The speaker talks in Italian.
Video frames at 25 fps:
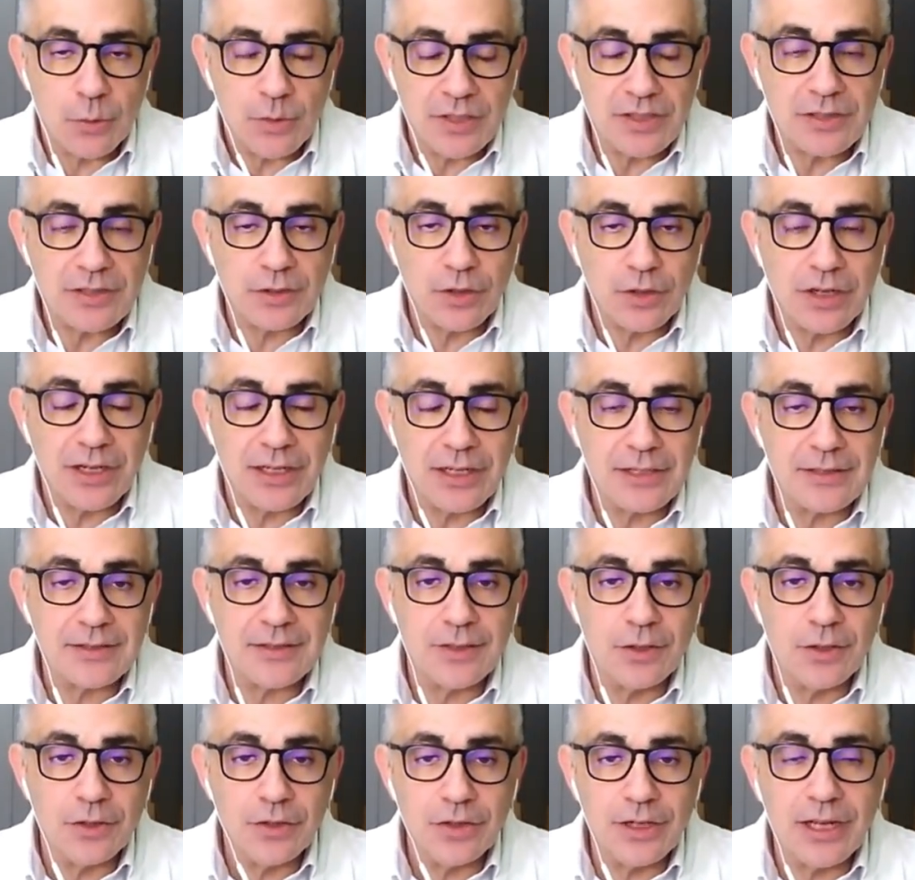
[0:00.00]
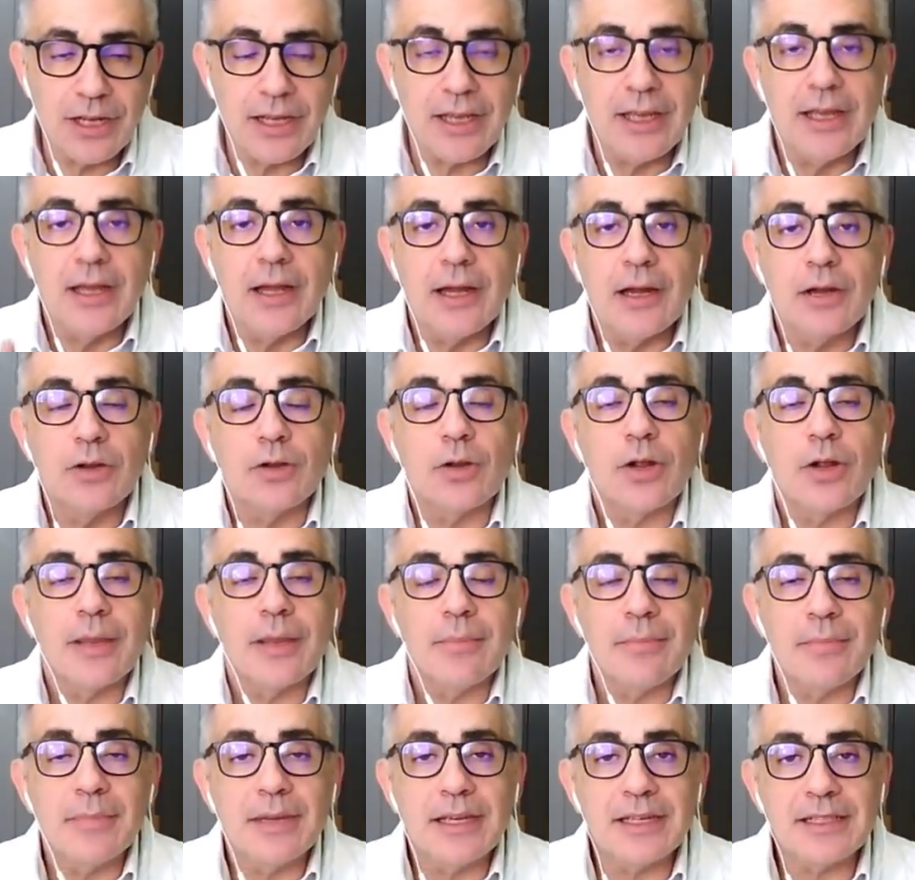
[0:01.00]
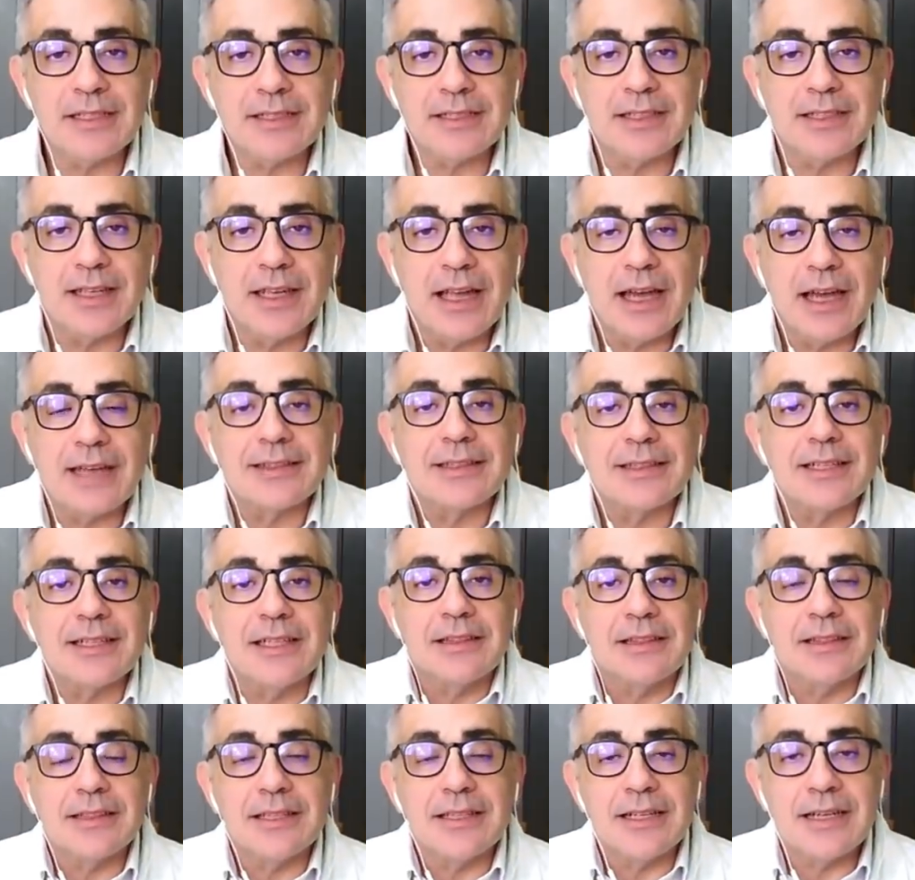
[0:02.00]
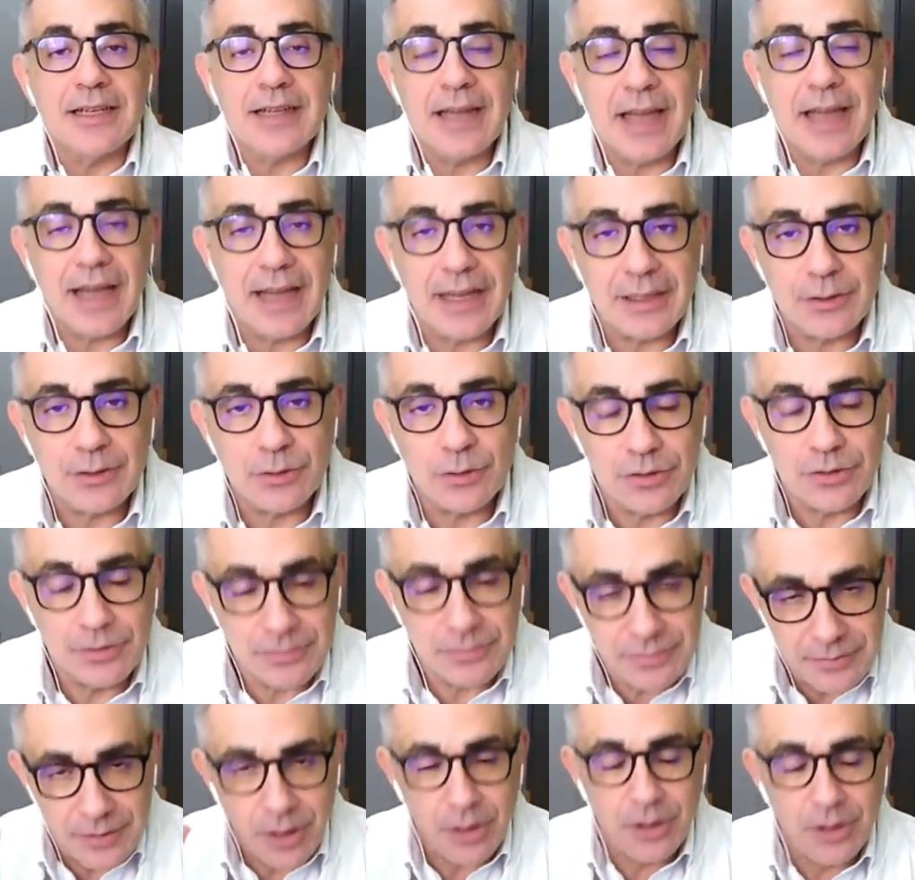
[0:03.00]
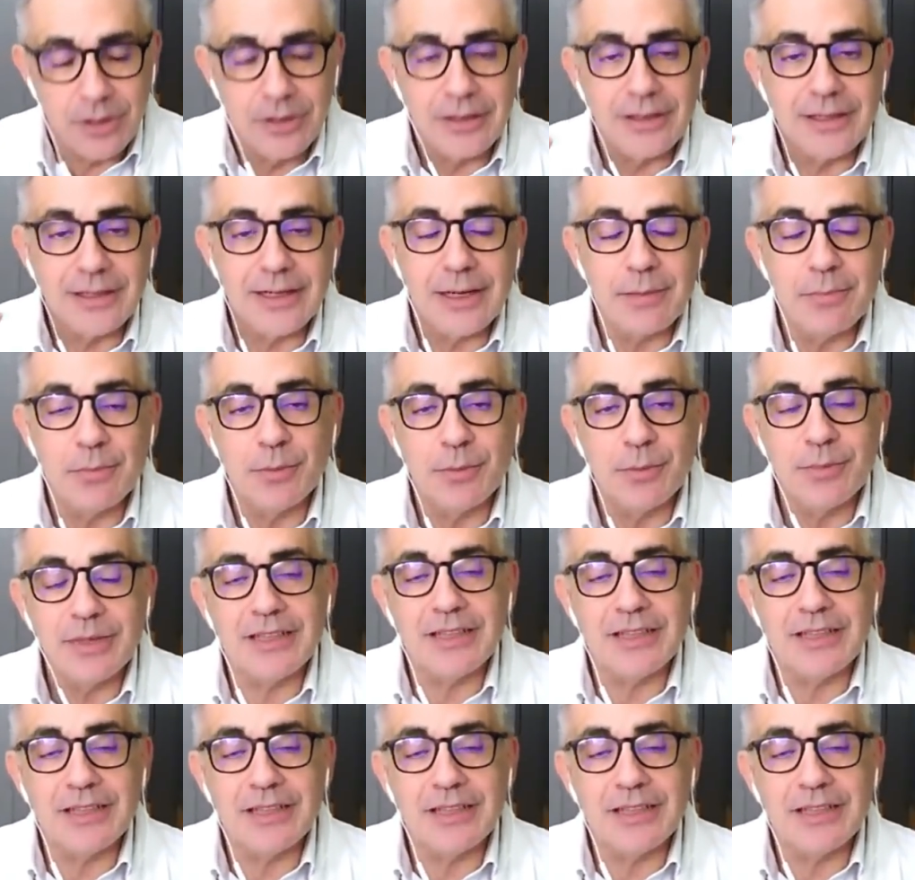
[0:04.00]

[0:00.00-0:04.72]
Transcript: correre dei rischi ma farlo per vivere meglio.